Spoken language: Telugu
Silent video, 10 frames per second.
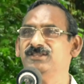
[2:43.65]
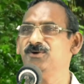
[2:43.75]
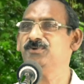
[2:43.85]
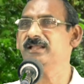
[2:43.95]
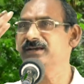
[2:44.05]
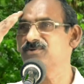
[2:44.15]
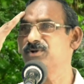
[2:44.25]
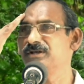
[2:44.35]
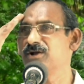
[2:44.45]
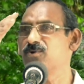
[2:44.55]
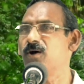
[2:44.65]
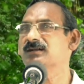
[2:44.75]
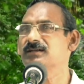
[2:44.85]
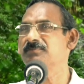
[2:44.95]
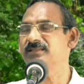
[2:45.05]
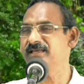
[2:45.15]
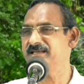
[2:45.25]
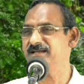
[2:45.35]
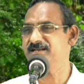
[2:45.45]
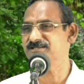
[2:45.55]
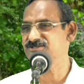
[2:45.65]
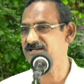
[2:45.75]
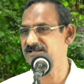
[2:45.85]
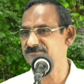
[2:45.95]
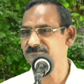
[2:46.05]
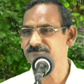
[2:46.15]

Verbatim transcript: దేవుడని కొన్ని కోట్ల మంది అంగీకరించలేదు